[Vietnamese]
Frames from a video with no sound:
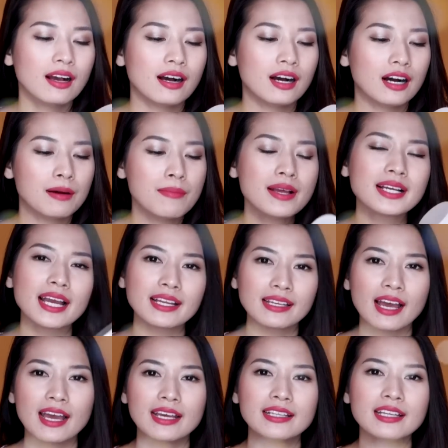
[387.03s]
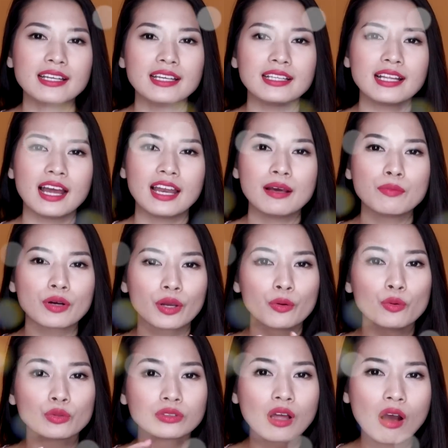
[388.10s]
à, bên cạnh đấy thì Ly thấy là một cái
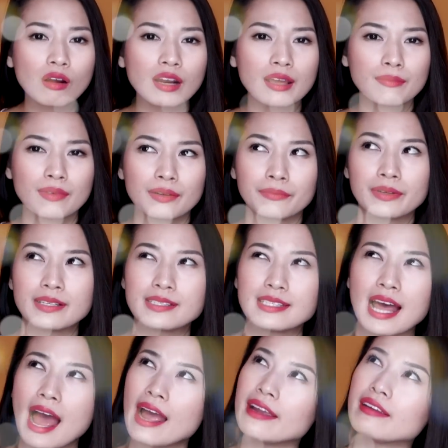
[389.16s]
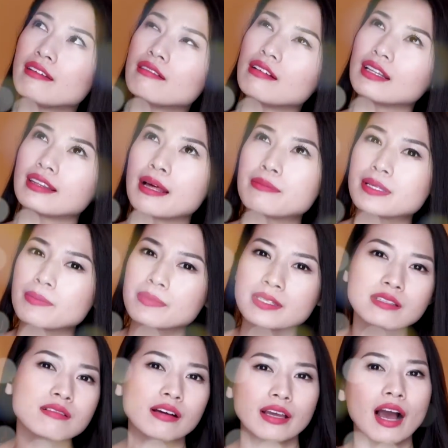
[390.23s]
hũ to này mà người giá hình như là tám trăm
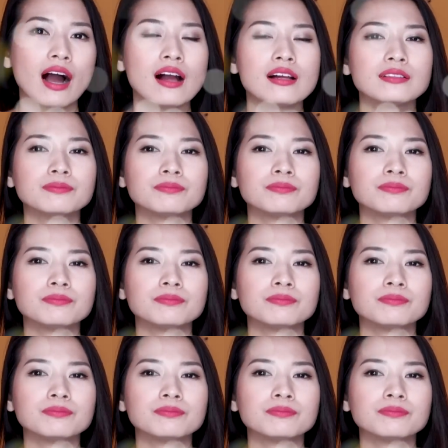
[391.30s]
rưỡi à